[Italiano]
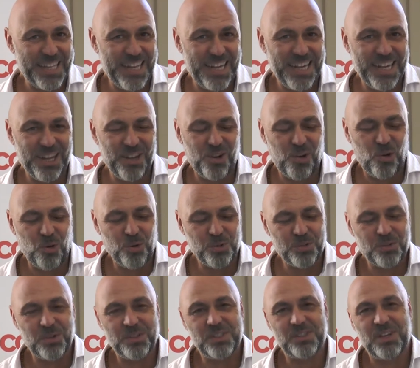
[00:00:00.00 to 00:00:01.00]

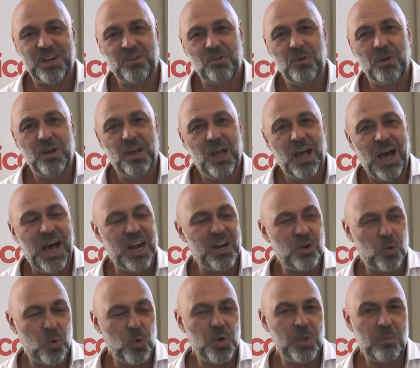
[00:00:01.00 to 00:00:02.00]
dell'incontro, ci saranno
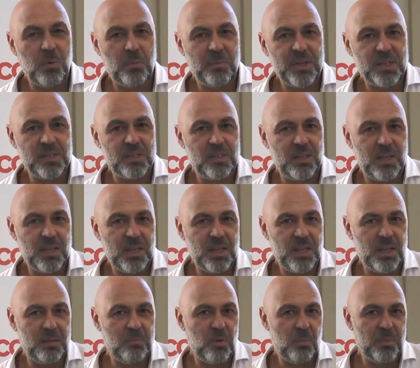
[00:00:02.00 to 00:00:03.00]
alcuni
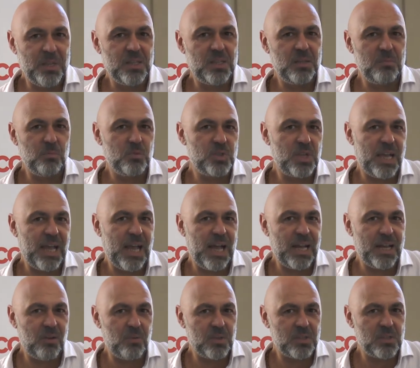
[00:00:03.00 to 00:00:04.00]
momenti, momenti,
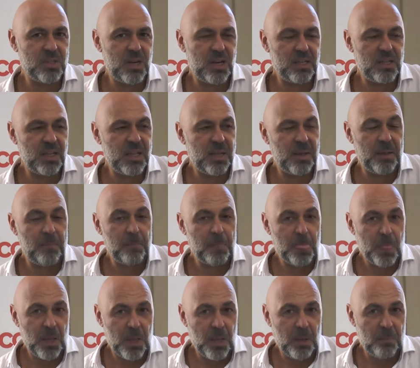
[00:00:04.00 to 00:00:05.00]
musicali, una serata che
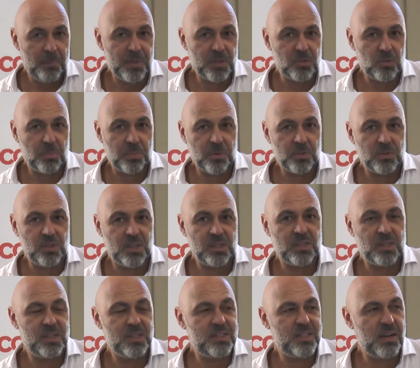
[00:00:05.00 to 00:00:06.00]
penso possa
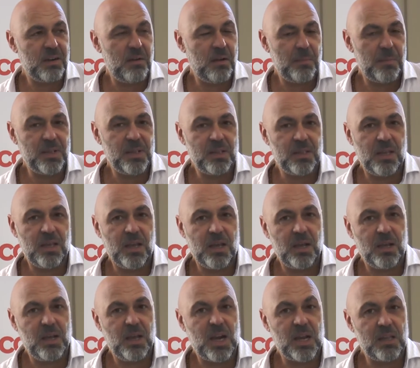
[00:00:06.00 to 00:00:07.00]
essere estremamente
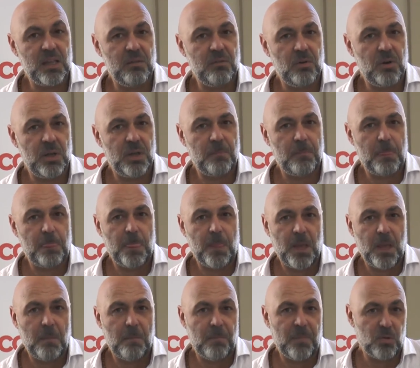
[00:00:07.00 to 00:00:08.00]
gradevole,
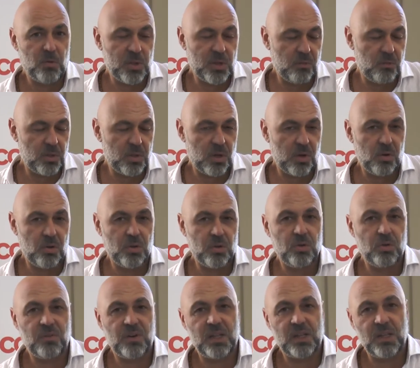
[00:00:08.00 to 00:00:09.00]
ma non devo dirlo io,
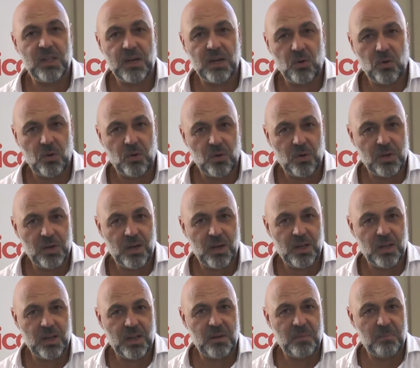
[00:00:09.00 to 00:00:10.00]
dovrà dirlo
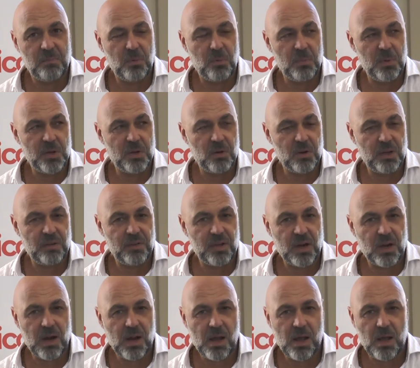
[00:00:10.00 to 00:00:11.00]
il, il pubblico che
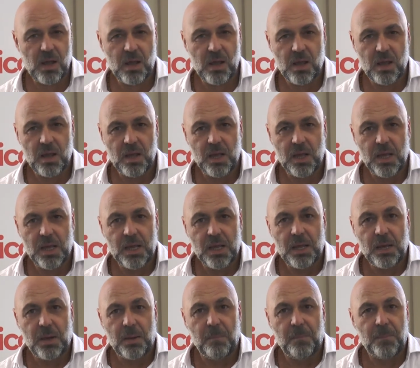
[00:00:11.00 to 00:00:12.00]
verrà
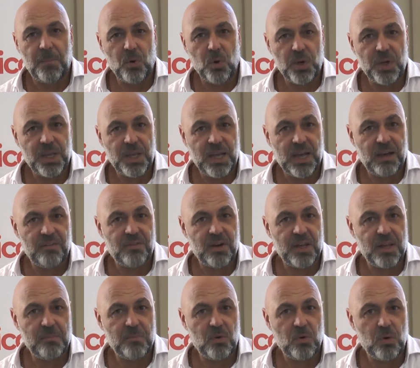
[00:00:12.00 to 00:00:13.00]
poi
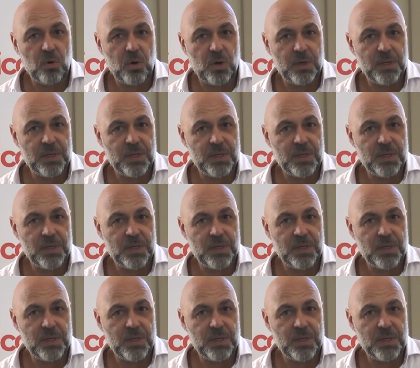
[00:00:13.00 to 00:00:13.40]
avremo, eh,